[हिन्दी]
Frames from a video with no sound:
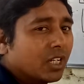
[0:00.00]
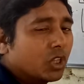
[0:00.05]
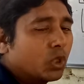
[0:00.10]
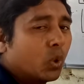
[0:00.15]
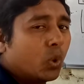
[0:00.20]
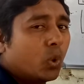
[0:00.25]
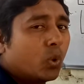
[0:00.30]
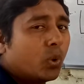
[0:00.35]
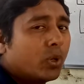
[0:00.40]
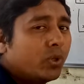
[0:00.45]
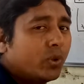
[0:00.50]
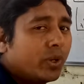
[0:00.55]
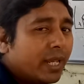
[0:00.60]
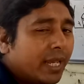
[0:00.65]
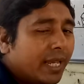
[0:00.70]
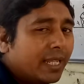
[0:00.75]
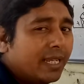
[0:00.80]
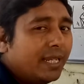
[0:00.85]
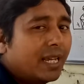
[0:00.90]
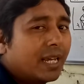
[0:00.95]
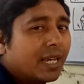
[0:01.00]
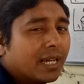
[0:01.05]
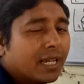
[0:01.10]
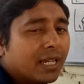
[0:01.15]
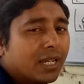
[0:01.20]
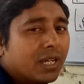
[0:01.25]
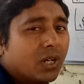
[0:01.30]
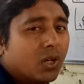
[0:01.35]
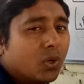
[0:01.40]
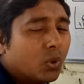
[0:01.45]
दोनों का जो एरिया है
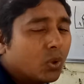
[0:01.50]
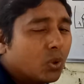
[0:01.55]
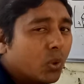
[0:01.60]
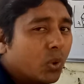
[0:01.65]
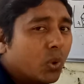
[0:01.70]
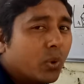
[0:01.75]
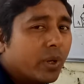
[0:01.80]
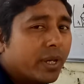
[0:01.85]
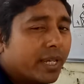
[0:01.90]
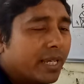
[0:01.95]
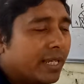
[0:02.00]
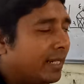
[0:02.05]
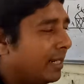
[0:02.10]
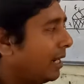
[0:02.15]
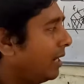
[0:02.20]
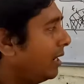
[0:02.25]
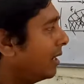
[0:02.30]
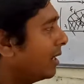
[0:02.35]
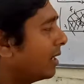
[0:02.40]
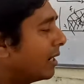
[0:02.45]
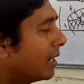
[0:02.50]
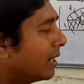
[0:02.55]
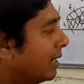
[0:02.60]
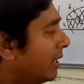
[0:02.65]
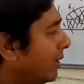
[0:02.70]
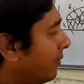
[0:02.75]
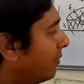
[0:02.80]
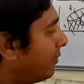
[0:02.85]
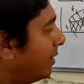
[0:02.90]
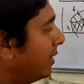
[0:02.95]
वो दोनों का एरिया
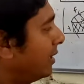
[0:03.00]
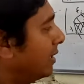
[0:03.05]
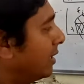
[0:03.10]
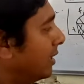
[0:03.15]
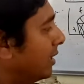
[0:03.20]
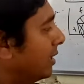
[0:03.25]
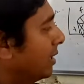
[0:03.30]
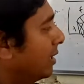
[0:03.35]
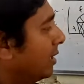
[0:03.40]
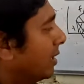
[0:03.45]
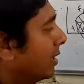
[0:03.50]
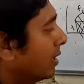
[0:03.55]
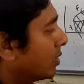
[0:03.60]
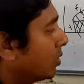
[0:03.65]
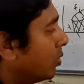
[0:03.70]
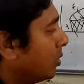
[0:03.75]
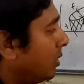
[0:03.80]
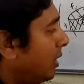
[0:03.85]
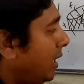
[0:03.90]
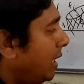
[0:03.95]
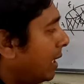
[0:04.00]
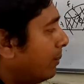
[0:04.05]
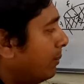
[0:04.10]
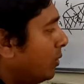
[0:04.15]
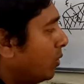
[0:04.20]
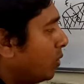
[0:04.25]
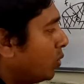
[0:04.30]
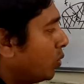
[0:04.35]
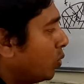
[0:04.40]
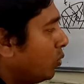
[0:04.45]
डिफरेंट है तो डी
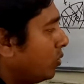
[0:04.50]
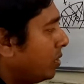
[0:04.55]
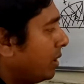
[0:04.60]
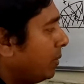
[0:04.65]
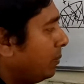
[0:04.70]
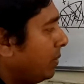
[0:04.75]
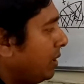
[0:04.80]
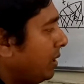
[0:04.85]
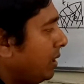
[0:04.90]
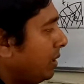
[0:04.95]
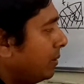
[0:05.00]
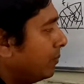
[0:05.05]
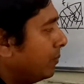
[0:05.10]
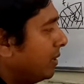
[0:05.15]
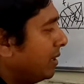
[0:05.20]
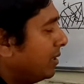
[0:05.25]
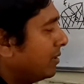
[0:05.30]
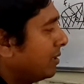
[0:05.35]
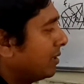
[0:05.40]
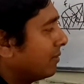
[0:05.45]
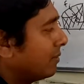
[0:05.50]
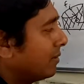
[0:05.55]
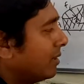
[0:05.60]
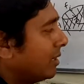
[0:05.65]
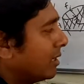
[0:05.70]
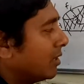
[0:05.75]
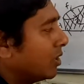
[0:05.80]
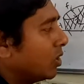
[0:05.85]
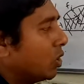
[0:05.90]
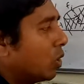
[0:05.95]
डब्ल्यू टू से बी बी से वन
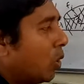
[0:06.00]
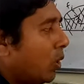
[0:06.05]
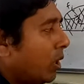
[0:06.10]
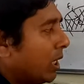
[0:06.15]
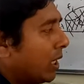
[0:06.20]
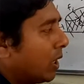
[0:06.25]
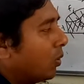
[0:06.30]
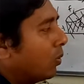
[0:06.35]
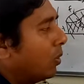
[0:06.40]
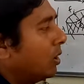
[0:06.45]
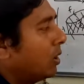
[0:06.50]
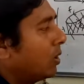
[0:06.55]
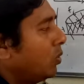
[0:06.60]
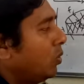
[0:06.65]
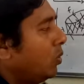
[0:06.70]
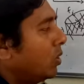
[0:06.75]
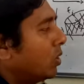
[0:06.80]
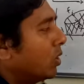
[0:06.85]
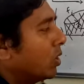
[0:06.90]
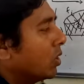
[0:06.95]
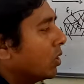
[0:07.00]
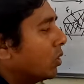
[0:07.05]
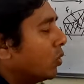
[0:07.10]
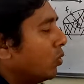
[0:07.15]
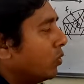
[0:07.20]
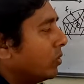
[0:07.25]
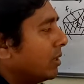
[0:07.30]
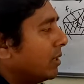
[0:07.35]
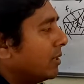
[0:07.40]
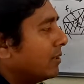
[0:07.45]
इज़ नॉट इक्वल टू टू
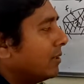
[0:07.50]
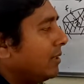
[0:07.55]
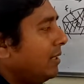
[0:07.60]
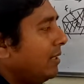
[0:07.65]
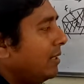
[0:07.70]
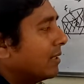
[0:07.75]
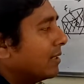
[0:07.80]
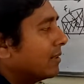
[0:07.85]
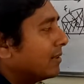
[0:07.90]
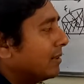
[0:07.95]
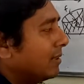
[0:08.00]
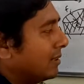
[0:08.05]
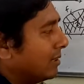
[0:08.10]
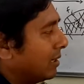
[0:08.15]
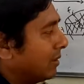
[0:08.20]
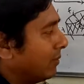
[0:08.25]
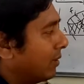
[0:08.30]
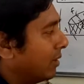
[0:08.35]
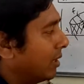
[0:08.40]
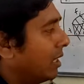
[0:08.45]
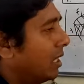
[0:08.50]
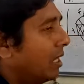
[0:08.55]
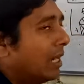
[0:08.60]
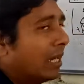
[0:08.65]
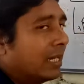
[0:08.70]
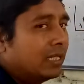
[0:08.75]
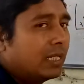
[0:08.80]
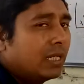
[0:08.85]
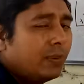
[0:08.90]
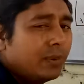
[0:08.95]
से सी सी से वन
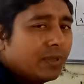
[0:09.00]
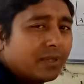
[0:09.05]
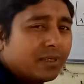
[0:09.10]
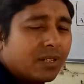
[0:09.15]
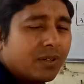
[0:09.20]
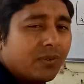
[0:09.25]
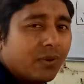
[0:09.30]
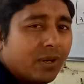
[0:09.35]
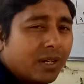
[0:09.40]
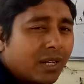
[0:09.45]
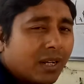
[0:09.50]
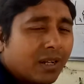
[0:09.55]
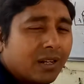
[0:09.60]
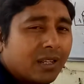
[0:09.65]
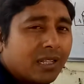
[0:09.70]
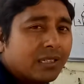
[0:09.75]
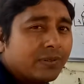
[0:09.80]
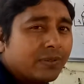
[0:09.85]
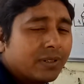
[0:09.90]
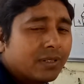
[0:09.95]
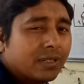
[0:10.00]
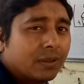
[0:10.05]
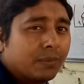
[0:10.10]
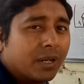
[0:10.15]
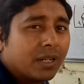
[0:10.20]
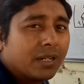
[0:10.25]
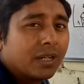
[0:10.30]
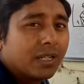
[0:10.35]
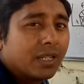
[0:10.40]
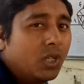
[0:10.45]
जब इसका वर्क ट्रांसफ़र
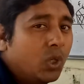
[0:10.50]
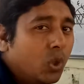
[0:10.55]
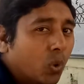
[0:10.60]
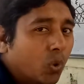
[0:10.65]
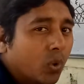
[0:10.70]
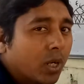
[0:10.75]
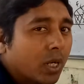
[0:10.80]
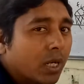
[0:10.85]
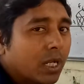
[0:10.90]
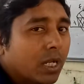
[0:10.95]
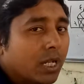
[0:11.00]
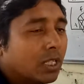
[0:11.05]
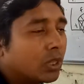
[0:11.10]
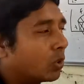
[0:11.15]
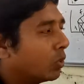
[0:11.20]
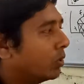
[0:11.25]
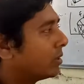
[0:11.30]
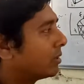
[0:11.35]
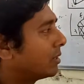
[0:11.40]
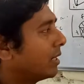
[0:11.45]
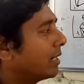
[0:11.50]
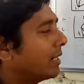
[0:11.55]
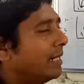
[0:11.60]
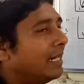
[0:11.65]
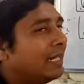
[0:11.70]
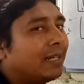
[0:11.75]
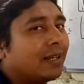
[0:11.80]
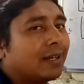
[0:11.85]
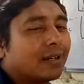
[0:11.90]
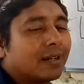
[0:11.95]
समान नहीं होगा तो इसका
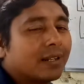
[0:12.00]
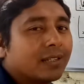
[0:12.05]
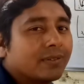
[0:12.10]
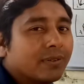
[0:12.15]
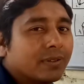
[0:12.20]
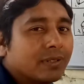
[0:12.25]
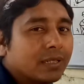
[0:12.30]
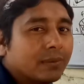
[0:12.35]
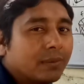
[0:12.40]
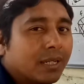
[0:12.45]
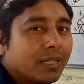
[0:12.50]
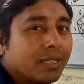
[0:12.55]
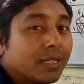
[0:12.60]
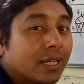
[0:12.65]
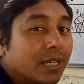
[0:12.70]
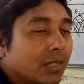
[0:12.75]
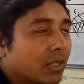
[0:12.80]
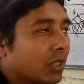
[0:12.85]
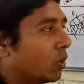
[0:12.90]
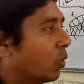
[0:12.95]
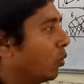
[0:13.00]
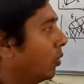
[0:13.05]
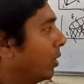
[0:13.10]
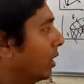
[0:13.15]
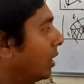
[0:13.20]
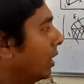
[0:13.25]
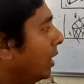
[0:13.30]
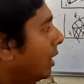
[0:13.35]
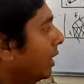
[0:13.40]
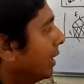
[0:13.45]
हीट ट्रांसफ़र समान कैसे होगा
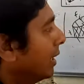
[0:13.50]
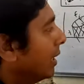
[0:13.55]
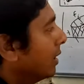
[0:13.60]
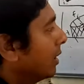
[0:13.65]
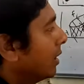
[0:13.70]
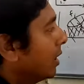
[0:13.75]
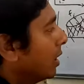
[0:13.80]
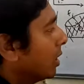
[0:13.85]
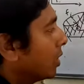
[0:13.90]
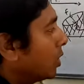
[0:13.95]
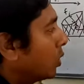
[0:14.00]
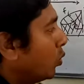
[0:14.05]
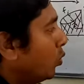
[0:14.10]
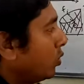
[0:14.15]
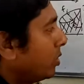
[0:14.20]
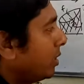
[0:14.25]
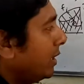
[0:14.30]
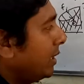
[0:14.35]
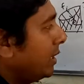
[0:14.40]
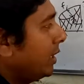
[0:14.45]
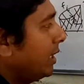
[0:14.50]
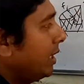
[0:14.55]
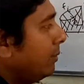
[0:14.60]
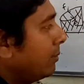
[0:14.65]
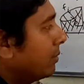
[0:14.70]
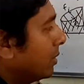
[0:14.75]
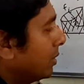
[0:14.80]
टू से डी